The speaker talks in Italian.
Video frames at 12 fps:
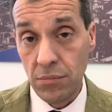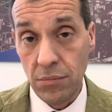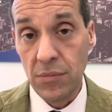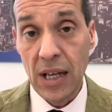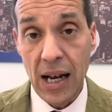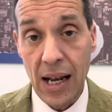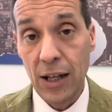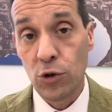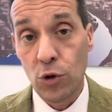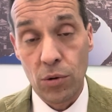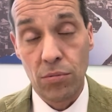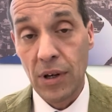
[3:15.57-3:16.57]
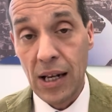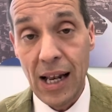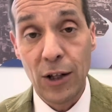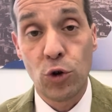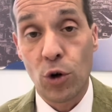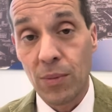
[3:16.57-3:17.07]
nell'addor,
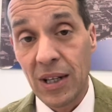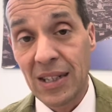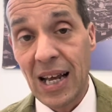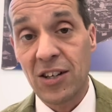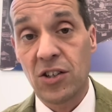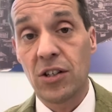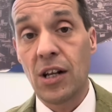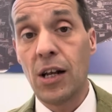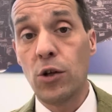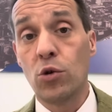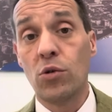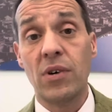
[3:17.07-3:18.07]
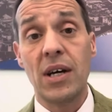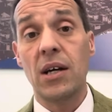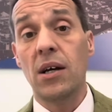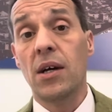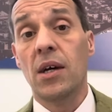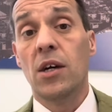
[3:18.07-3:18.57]
nell'addormentarsi della
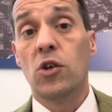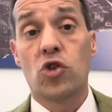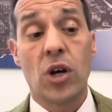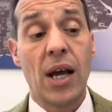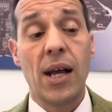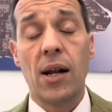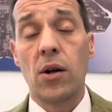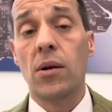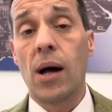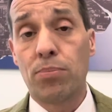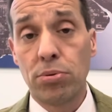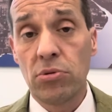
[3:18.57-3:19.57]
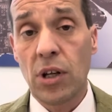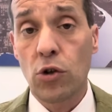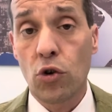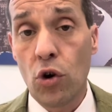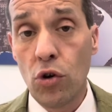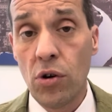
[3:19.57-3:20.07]
Juve c'è la punta
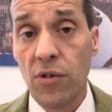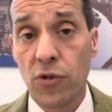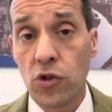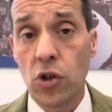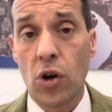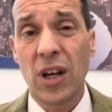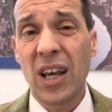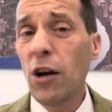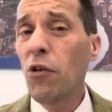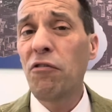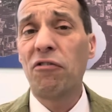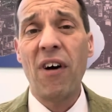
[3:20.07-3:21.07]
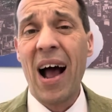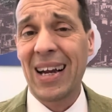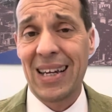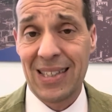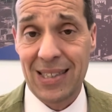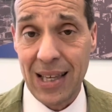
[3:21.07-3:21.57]
d'orgoglio del Frosinone che non fa
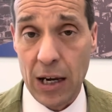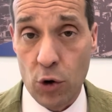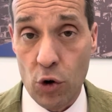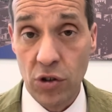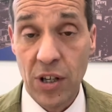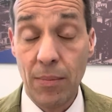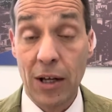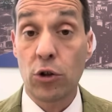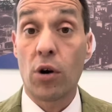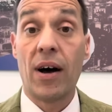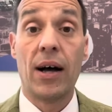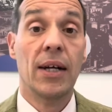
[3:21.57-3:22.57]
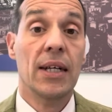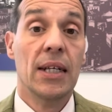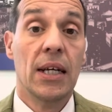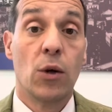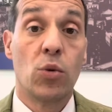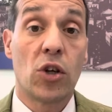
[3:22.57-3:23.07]
chissà cosa, ma trova
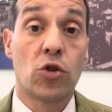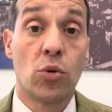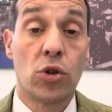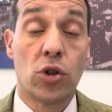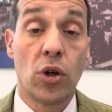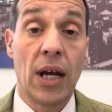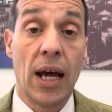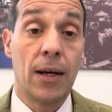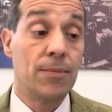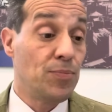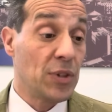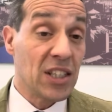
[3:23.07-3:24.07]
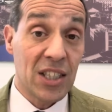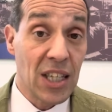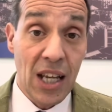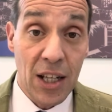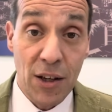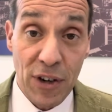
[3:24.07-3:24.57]
una soluzione in
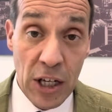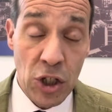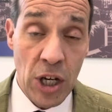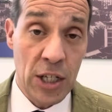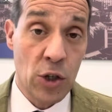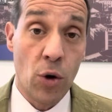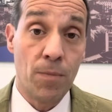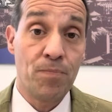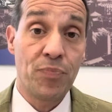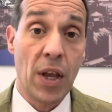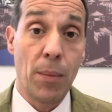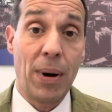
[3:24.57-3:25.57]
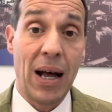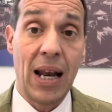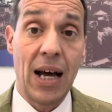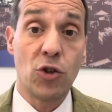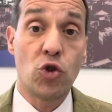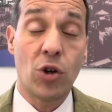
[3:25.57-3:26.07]
stile di Francesco, mm,
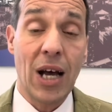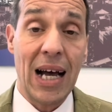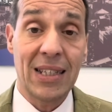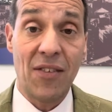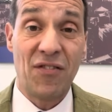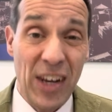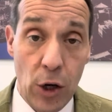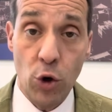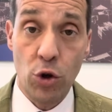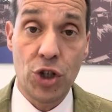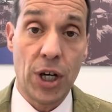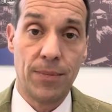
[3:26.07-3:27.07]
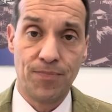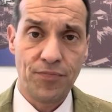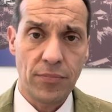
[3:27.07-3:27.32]
palla giocata veloce